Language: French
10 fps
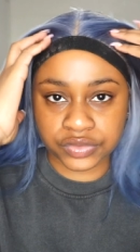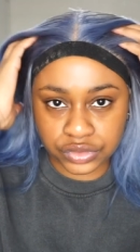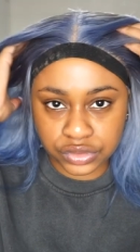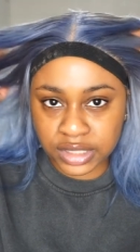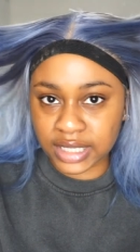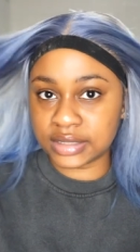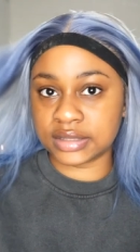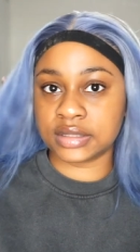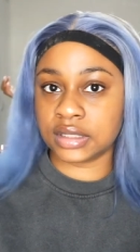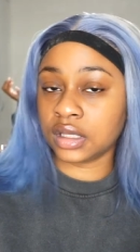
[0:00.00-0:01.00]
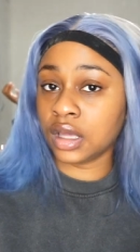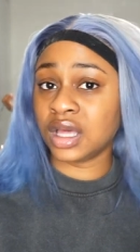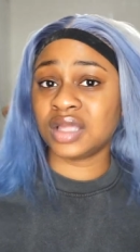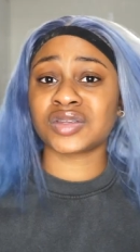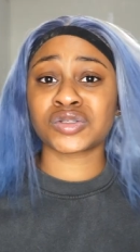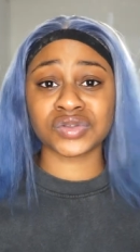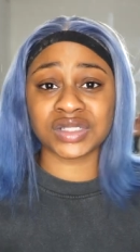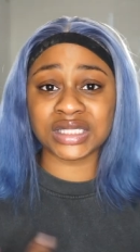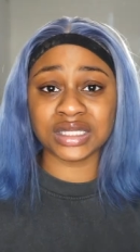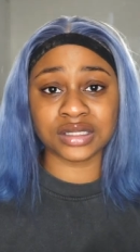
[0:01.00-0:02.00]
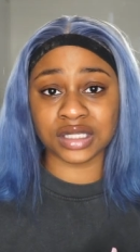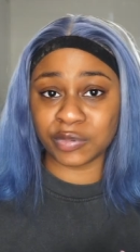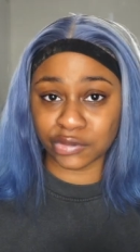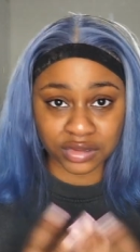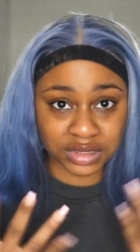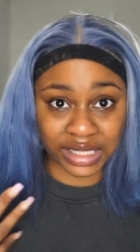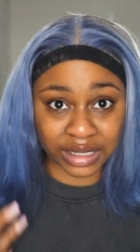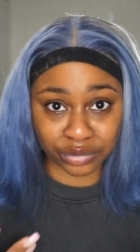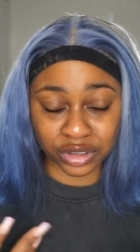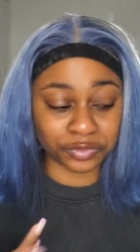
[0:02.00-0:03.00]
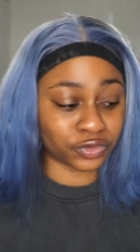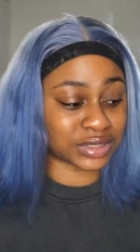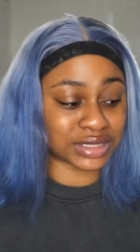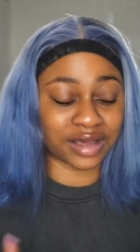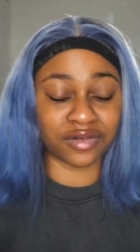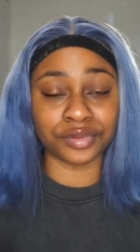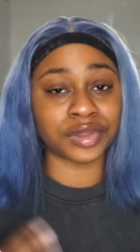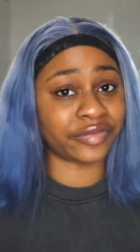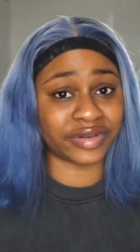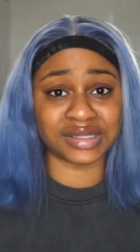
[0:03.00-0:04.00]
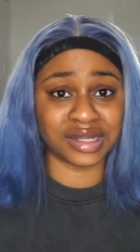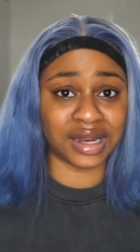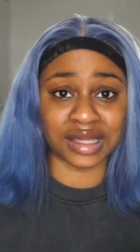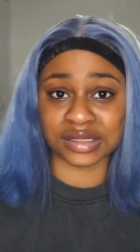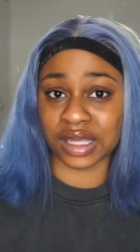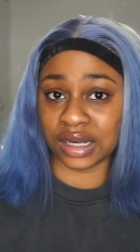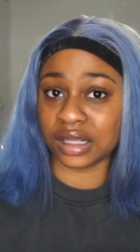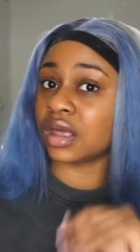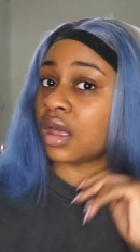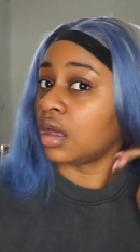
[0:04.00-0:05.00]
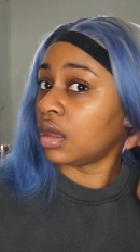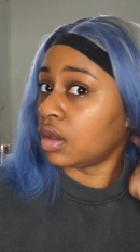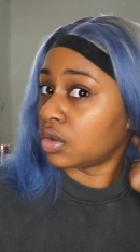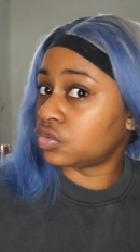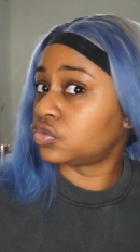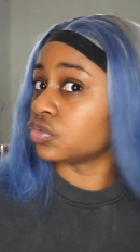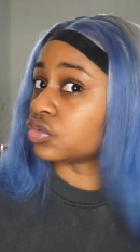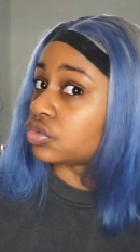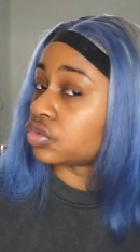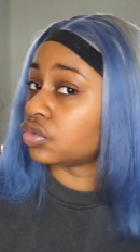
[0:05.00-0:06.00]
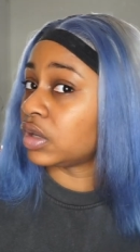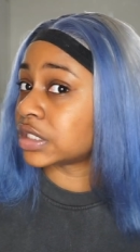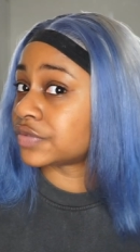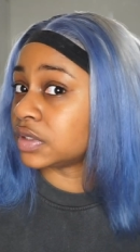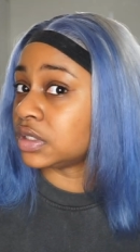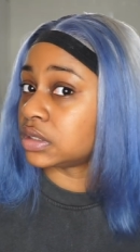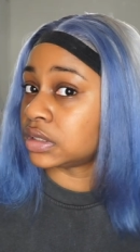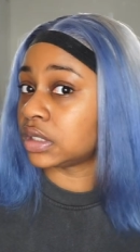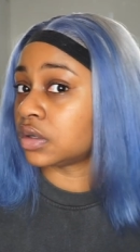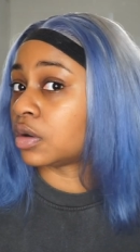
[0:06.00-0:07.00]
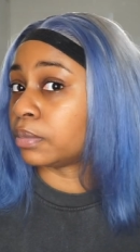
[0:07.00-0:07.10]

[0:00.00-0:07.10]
vais juste la lisser. De toute façon je vous ai dit que cette perruque c'est un bob donc ça sera vraiment très facile à la styler. Donc euh, là je vais lisser en